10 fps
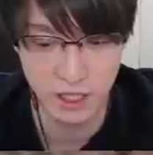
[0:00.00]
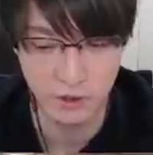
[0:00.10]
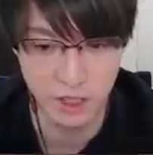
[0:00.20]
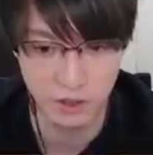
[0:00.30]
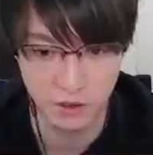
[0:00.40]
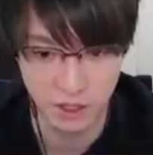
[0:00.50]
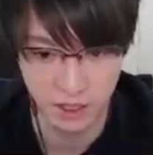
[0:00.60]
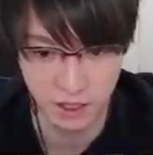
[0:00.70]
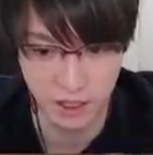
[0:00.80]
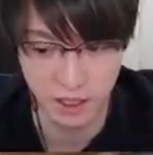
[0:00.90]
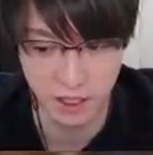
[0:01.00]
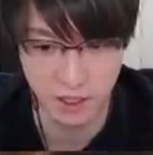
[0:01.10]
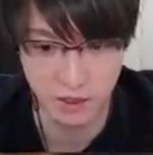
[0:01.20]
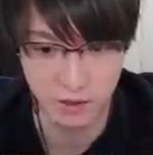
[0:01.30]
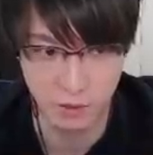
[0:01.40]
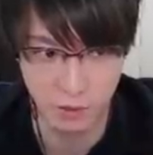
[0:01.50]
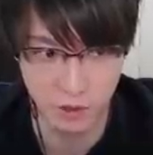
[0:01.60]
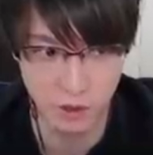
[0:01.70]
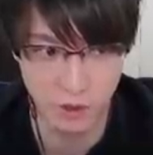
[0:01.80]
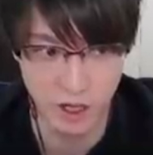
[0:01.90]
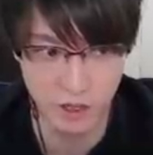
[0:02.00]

クリグ使ったらね、もちろんが遠距